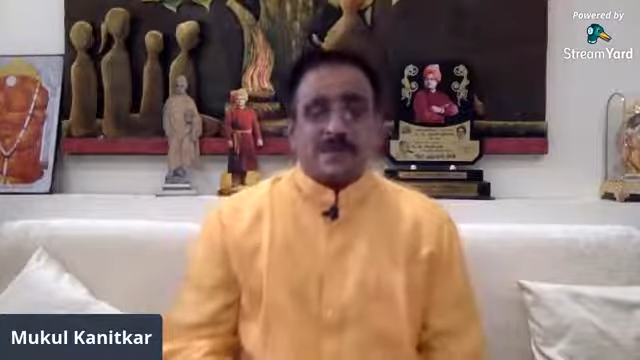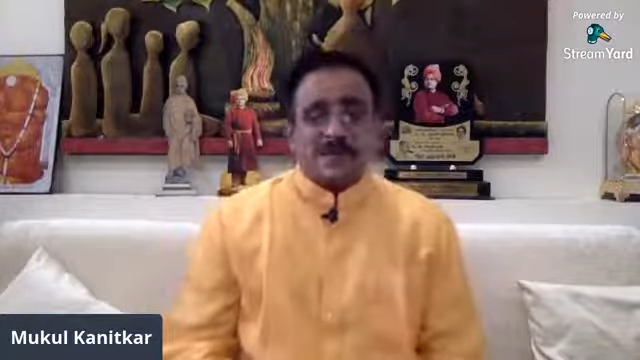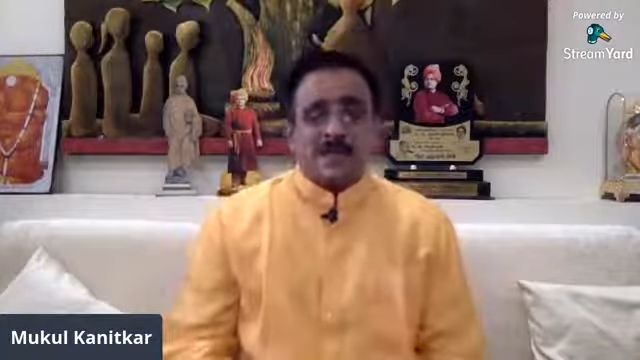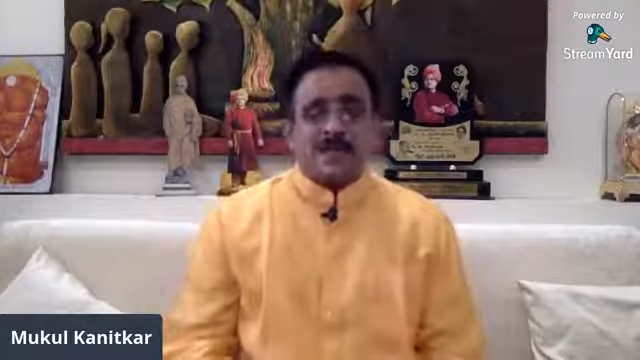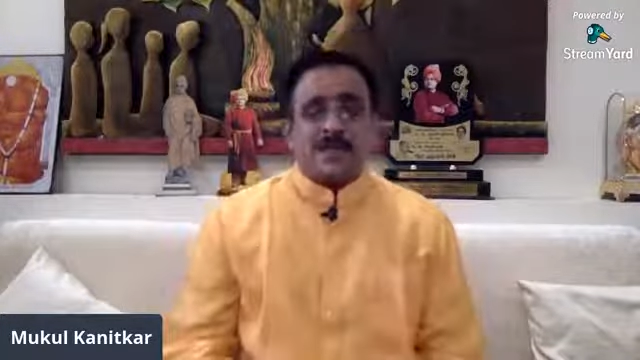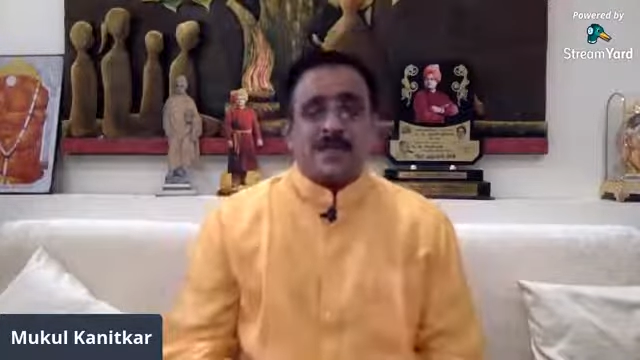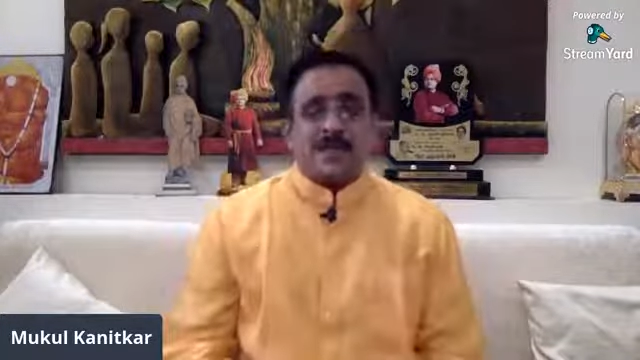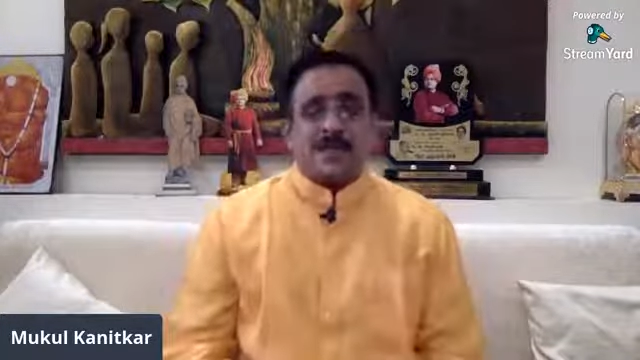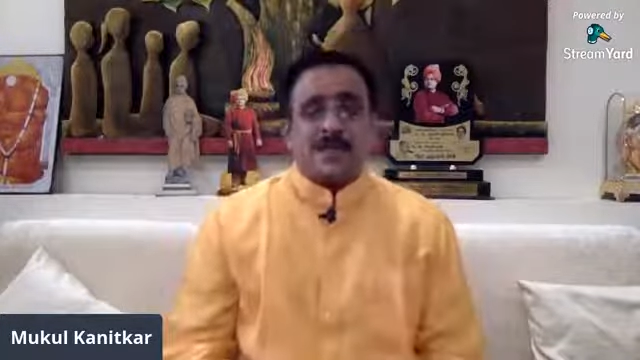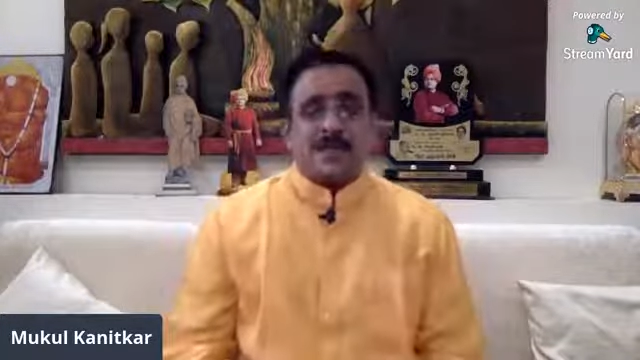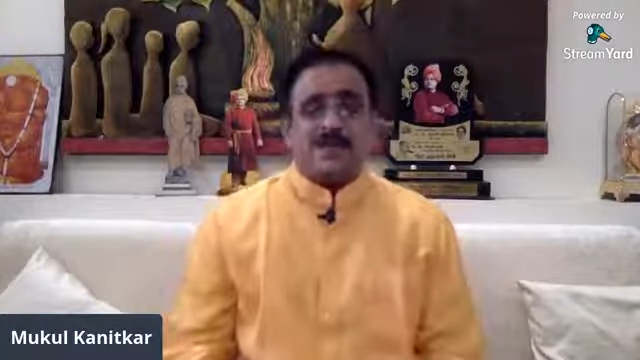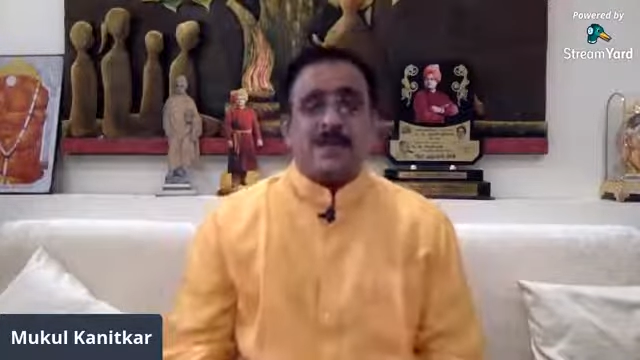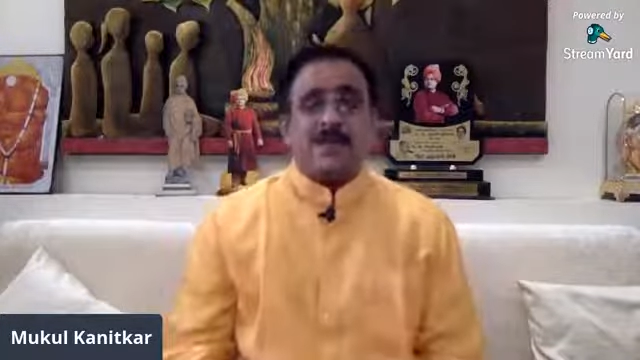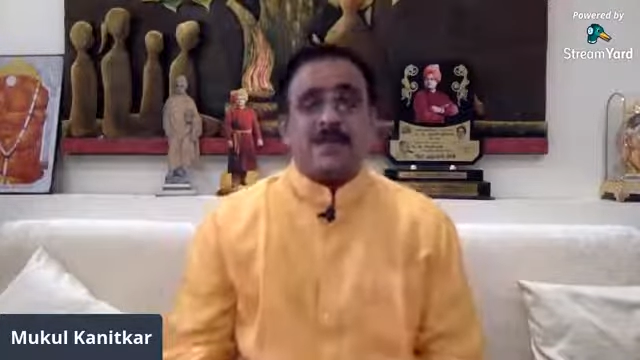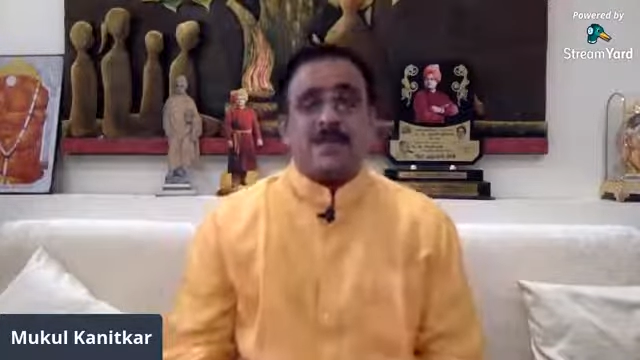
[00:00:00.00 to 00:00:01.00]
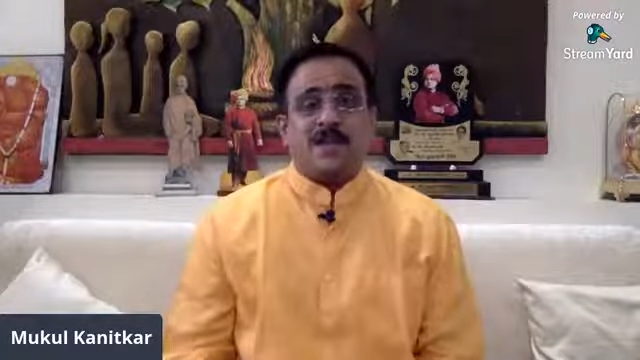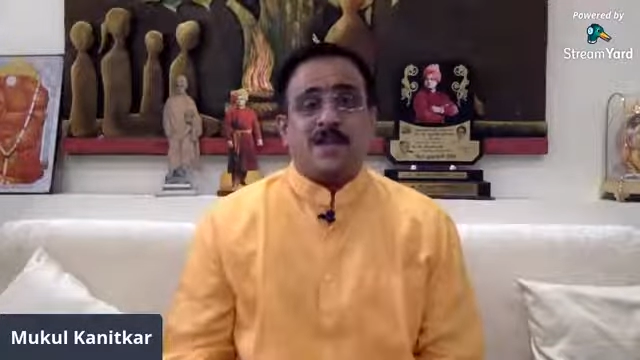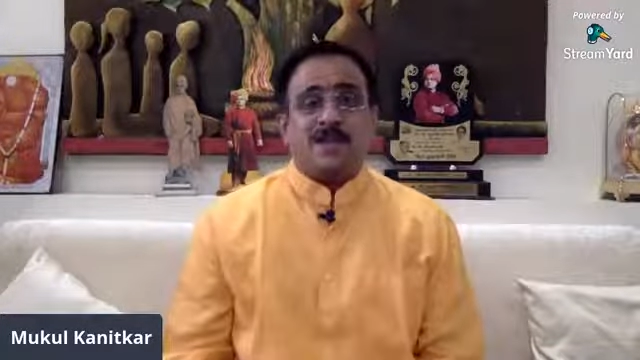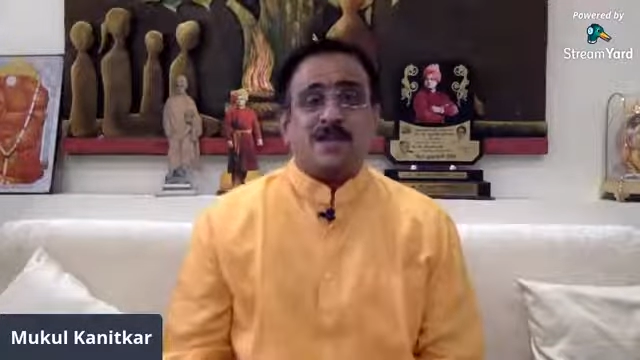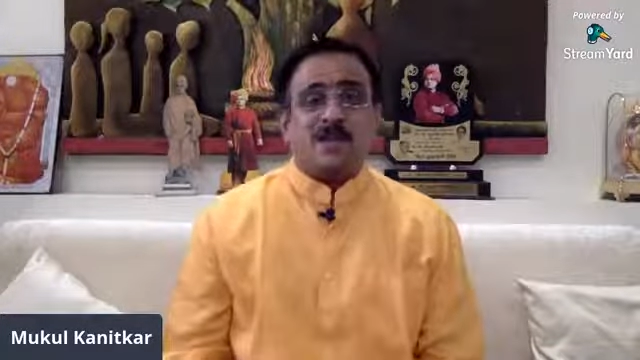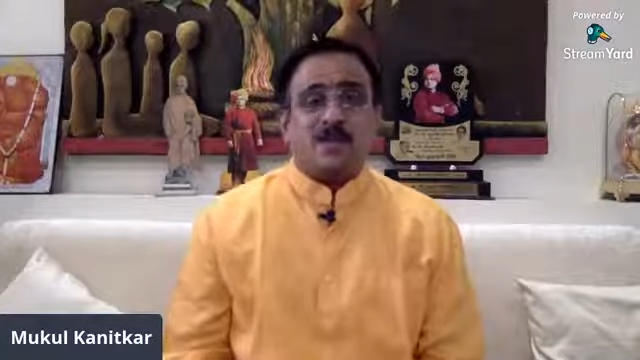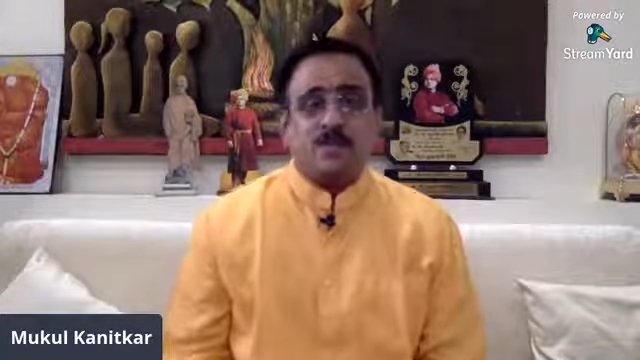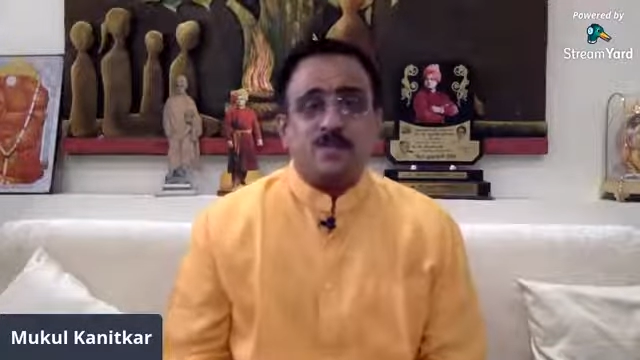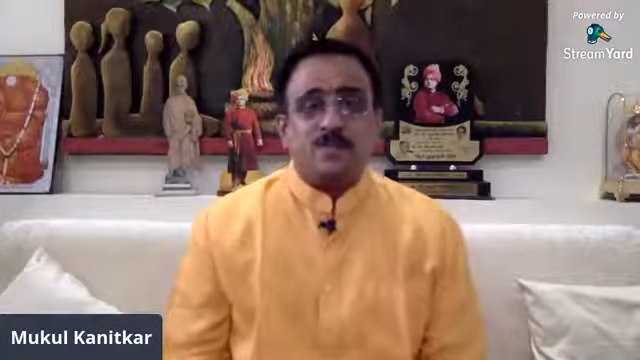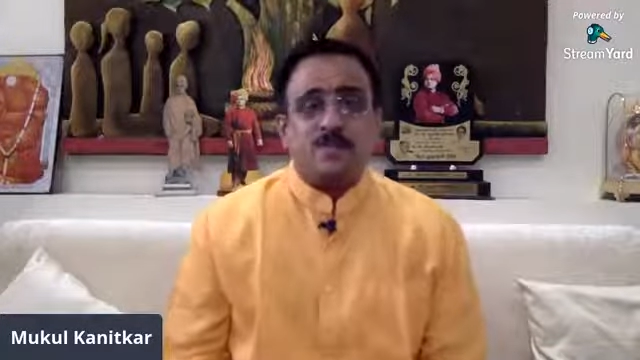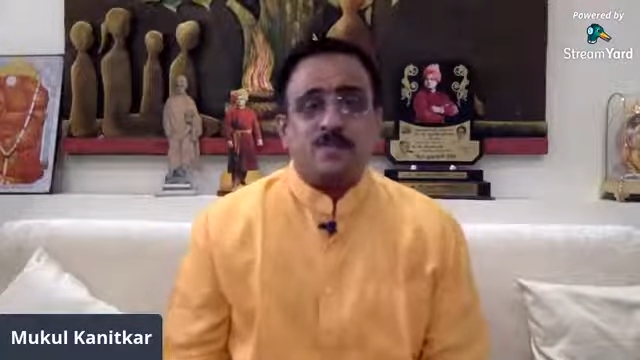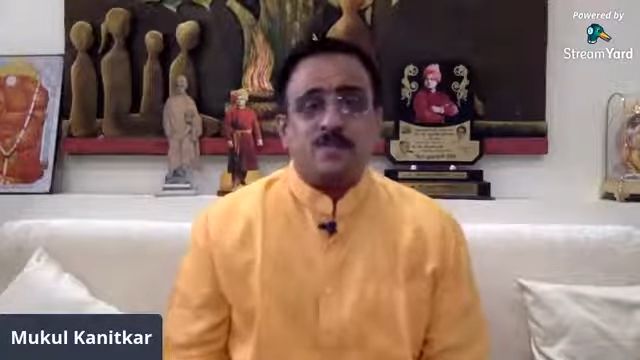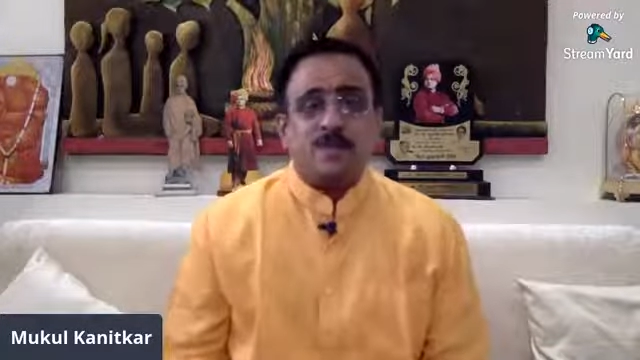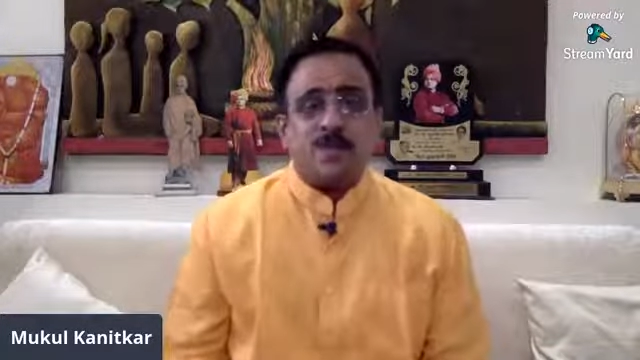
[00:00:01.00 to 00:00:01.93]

पिताजी थे देवेंद्र ठाकुर